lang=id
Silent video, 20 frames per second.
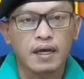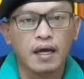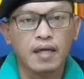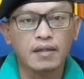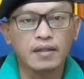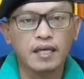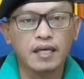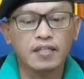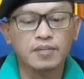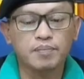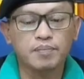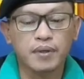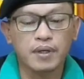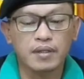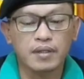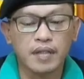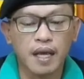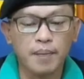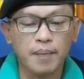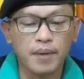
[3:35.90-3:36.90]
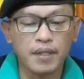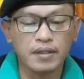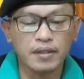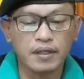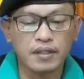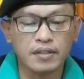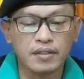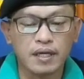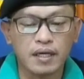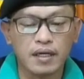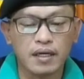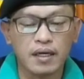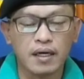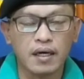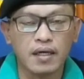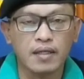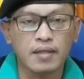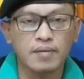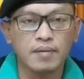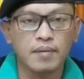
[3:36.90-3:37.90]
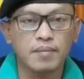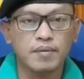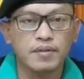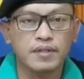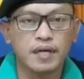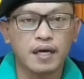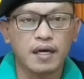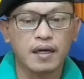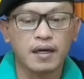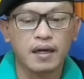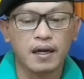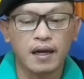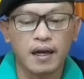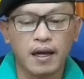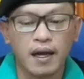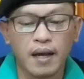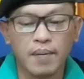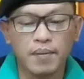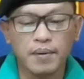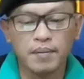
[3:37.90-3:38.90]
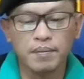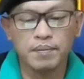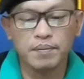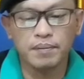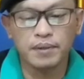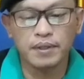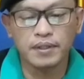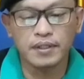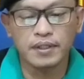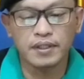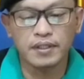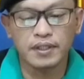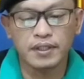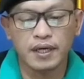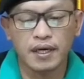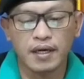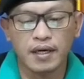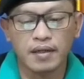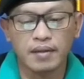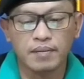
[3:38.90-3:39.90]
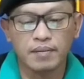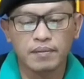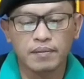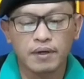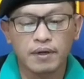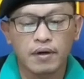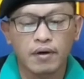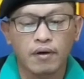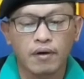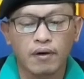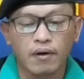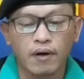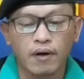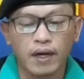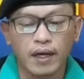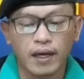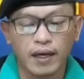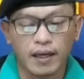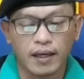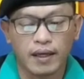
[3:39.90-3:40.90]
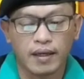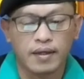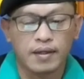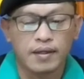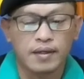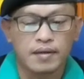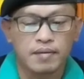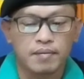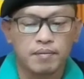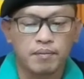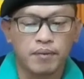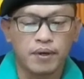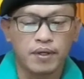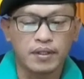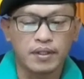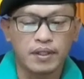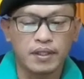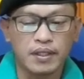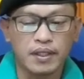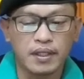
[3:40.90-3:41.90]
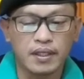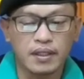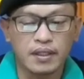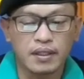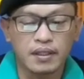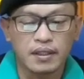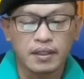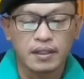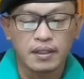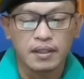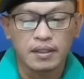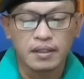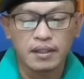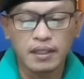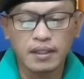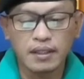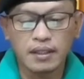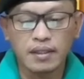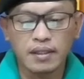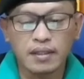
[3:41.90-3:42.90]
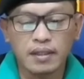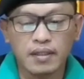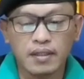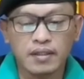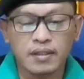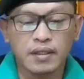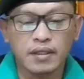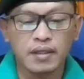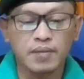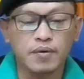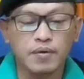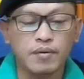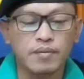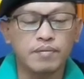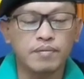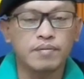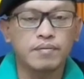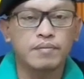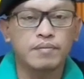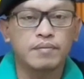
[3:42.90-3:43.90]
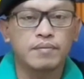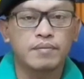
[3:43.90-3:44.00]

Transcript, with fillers: atas penetapan tersangka Imam Besar Habib Rizik Sihat oleh penyidik Ditreskrimum